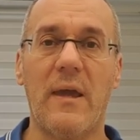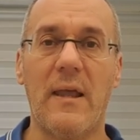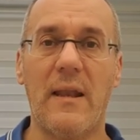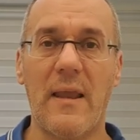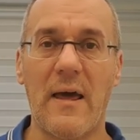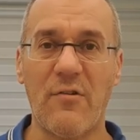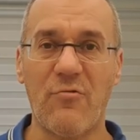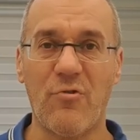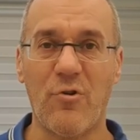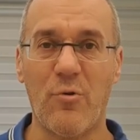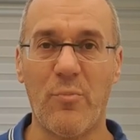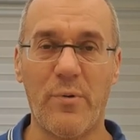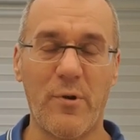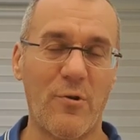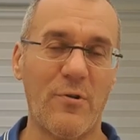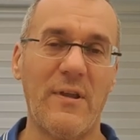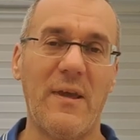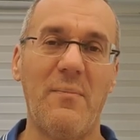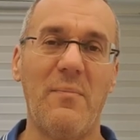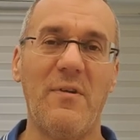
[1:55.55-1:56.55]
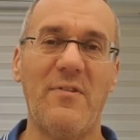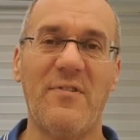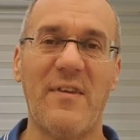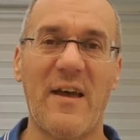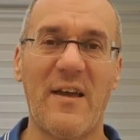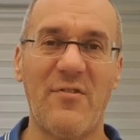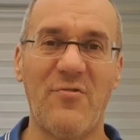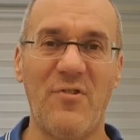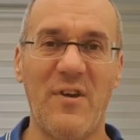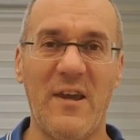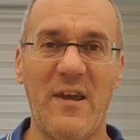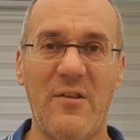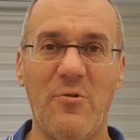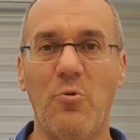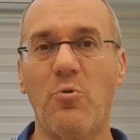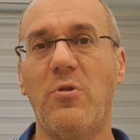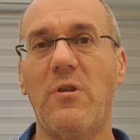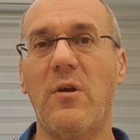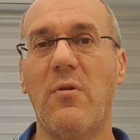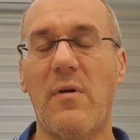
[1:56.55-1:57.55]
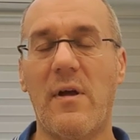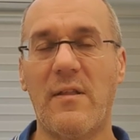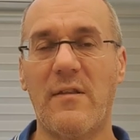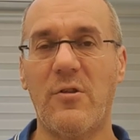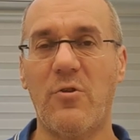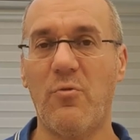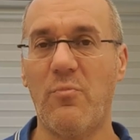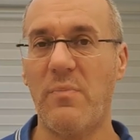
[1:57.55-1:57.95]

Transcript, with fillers: che lasciano però dei messaggi che tutti quanti